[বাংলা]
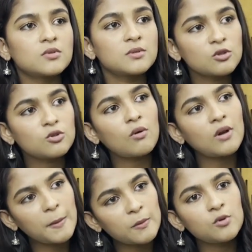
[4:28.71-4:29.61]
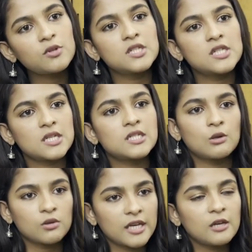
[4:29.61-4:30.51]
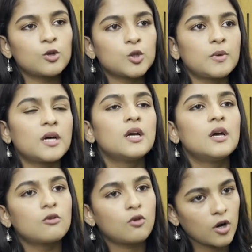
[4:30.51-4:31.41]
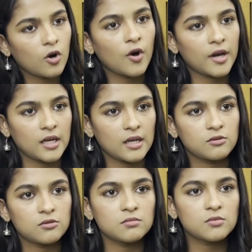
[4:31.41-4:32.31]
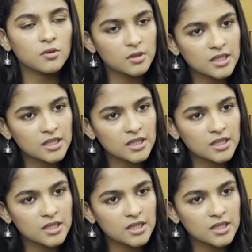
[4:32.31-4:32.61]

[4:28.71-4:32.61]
কিন্তু তখন আমার মধ্যে ওই জিনিসটা ছিল দেখি হয়তো বা করা হয়নি আচ্ছা।